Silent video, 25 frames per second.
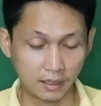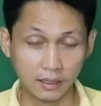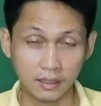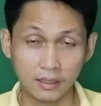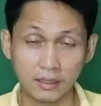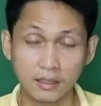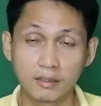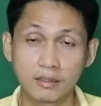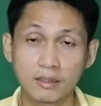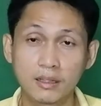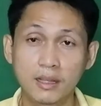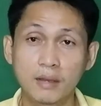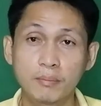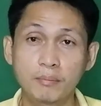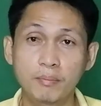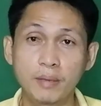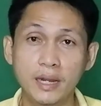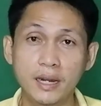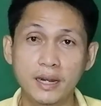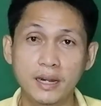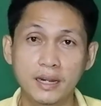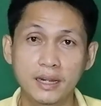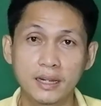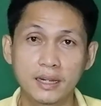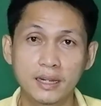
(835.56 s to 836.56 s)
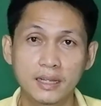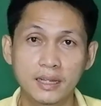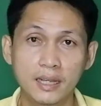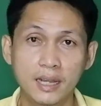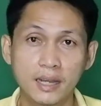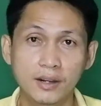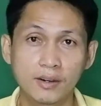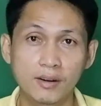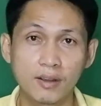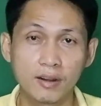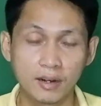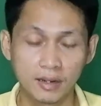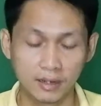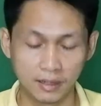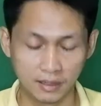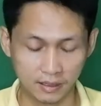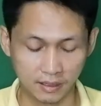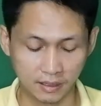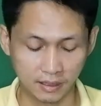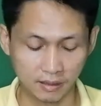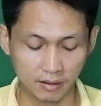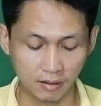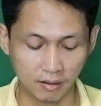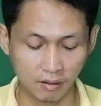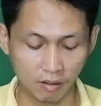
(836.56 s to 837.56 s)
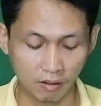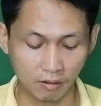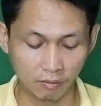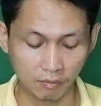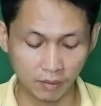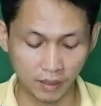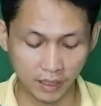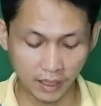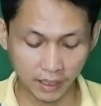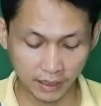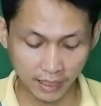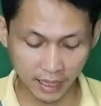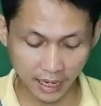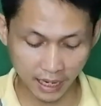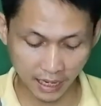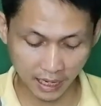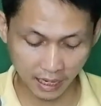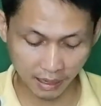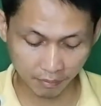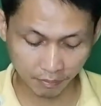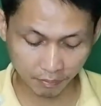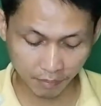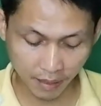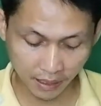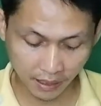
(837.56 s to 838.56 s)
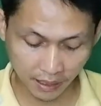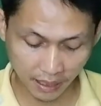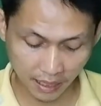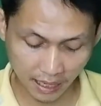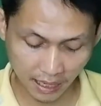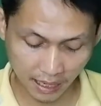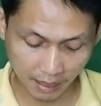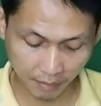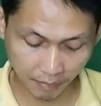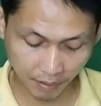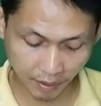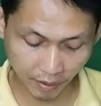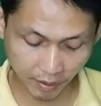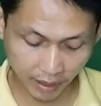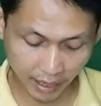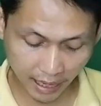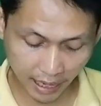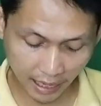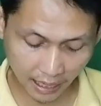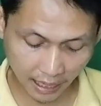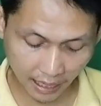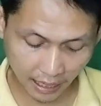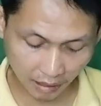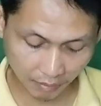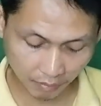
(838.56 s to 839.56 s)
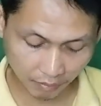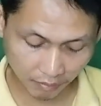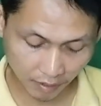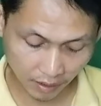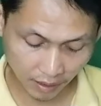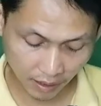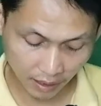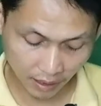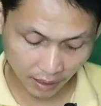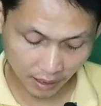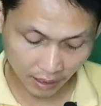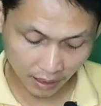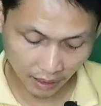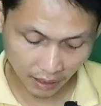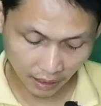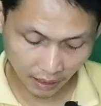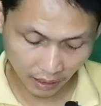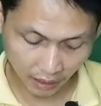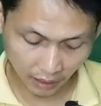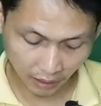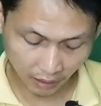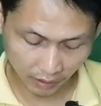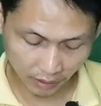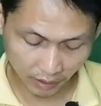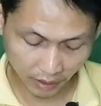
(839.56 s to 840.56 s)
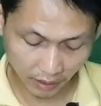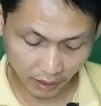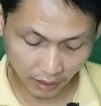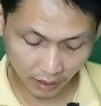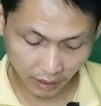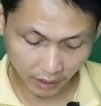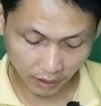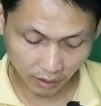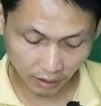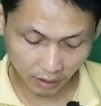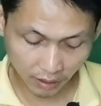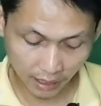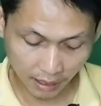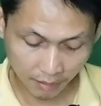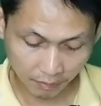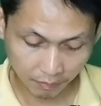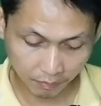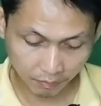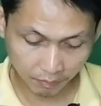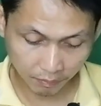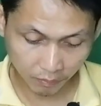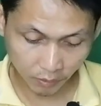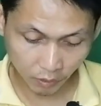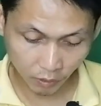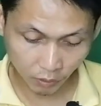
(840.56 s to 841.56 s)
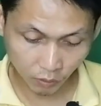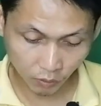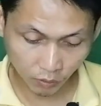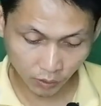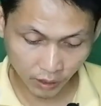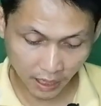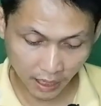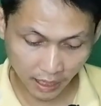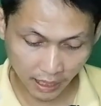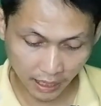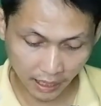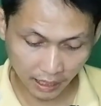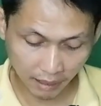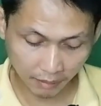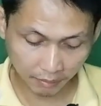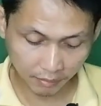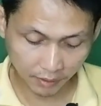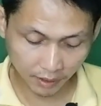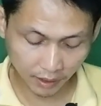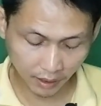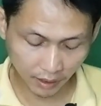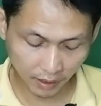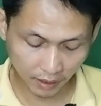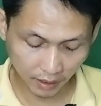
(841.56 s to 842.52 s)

เครื่องบินเครื่องร่อนของประเทศไทยนะครับ พัฒนาไปด้วยกันนะครับยินดีต้อนรับทุกท่านนะครับที่